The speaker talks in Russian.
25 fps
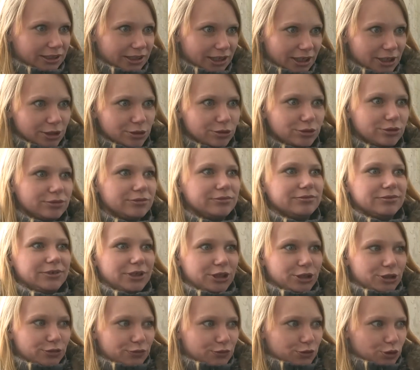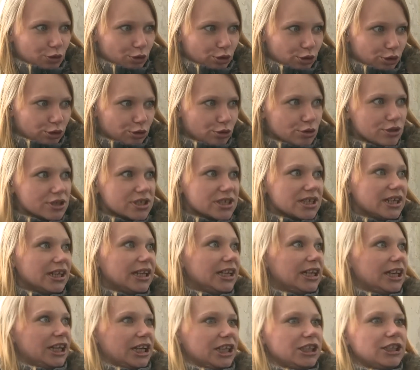тают, вот это все льется,
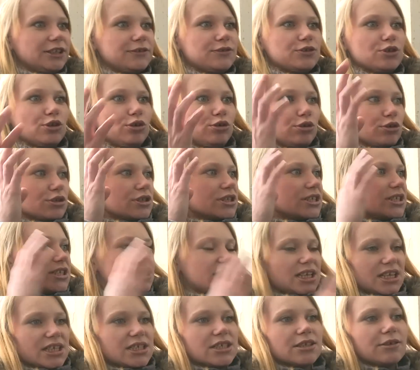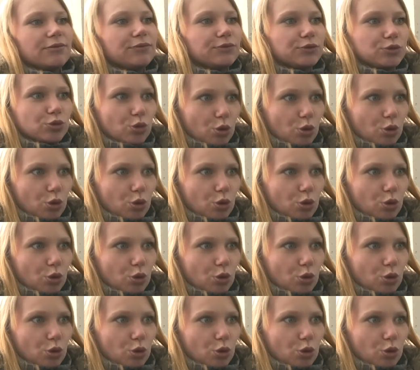это все льется, естественно, в